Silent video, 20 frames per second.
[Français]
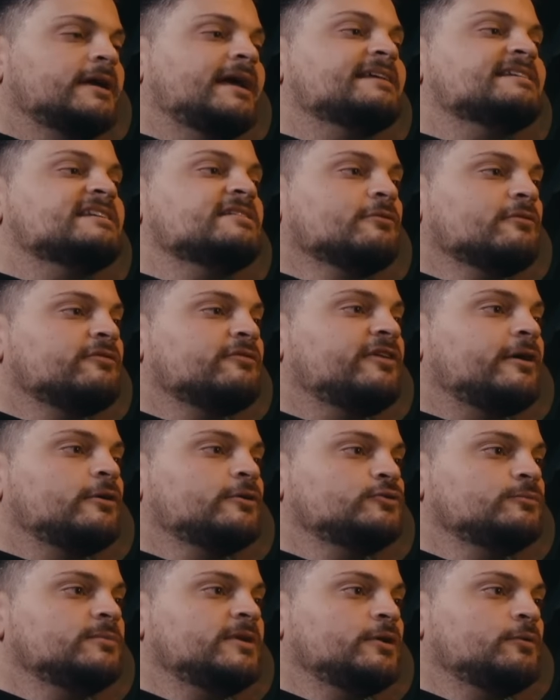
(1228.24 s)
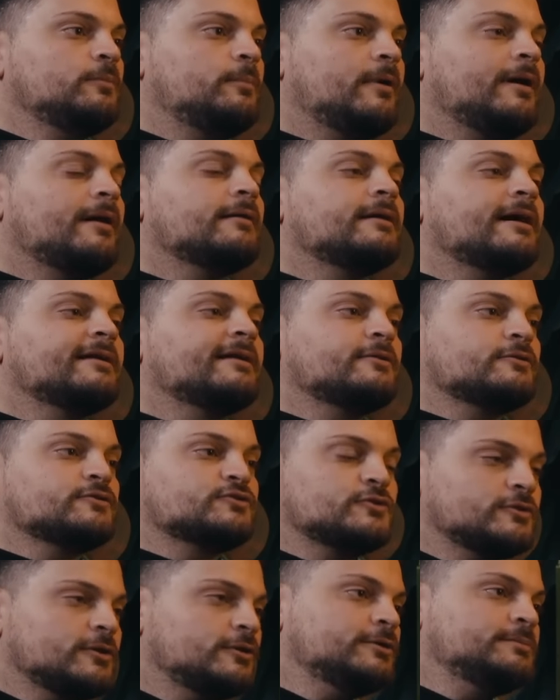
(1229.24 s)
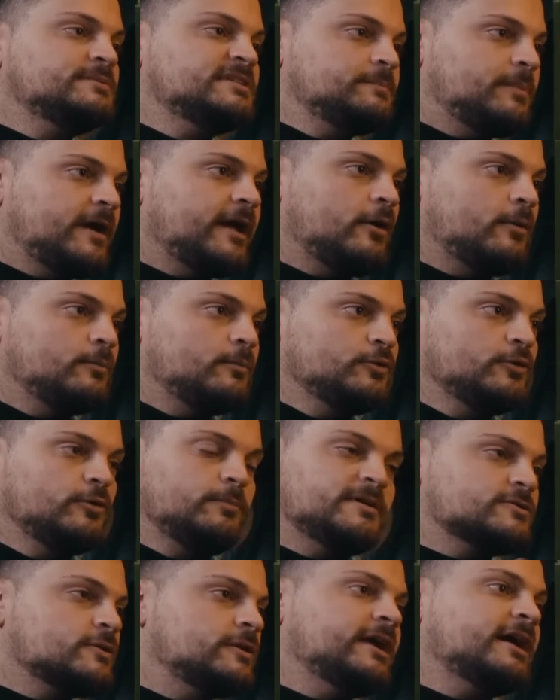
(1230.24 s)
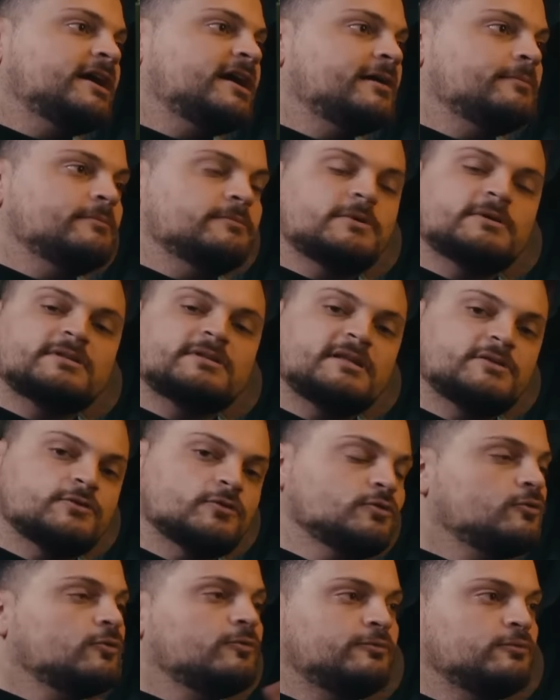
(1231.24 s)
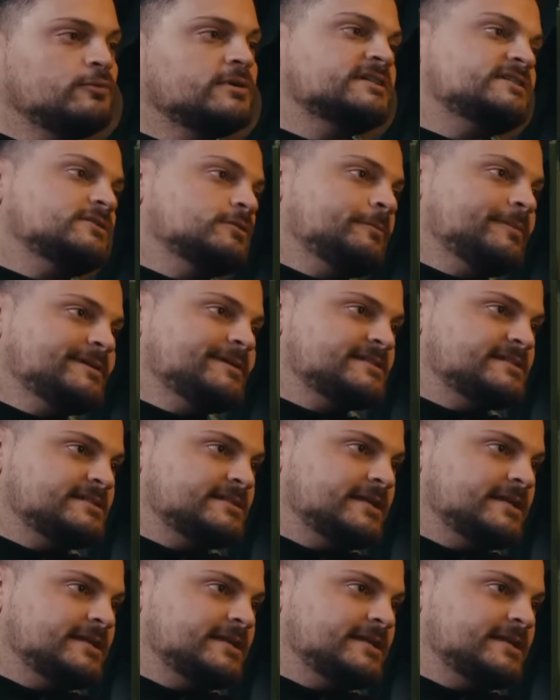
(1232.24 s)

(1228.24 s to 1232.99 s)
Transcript: est-ce qu'ils vont faire le doublé ou pas Attends, je te donne le petit préambule parce qu'il y a quand même des trucs de fous qui sont passés